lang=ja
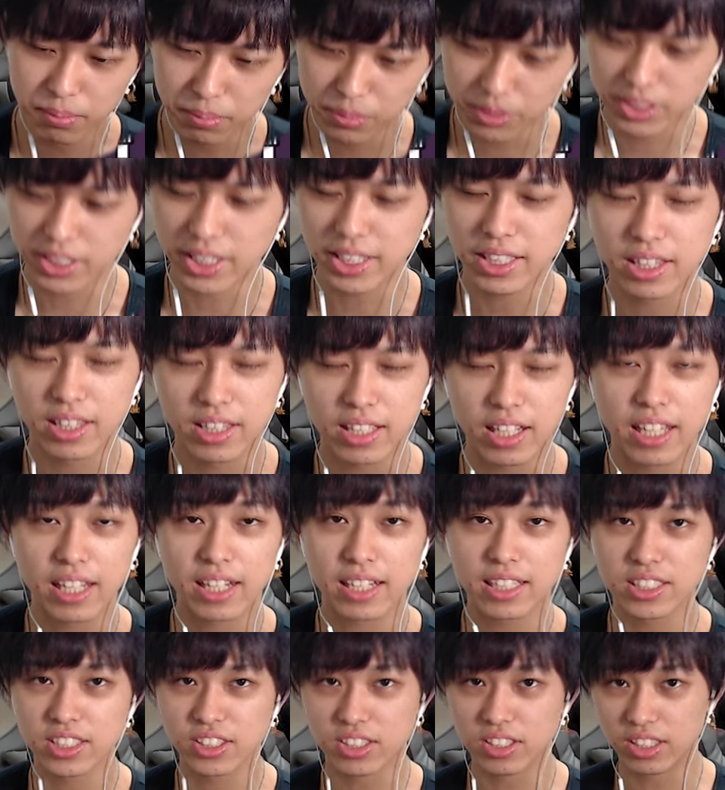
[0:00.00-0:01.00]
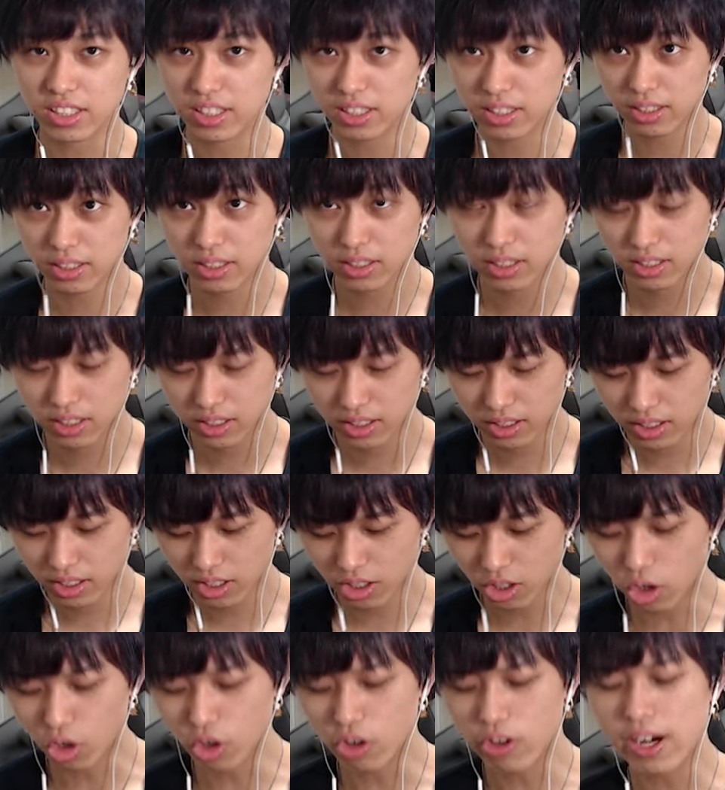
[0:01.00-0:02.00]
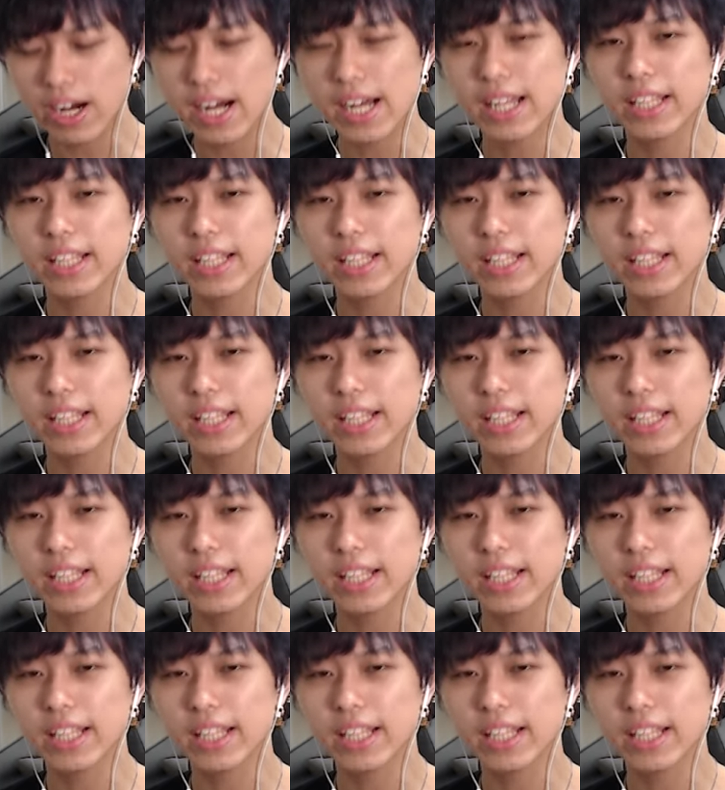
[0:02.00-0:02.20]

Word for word: 絶対ラストね。コここ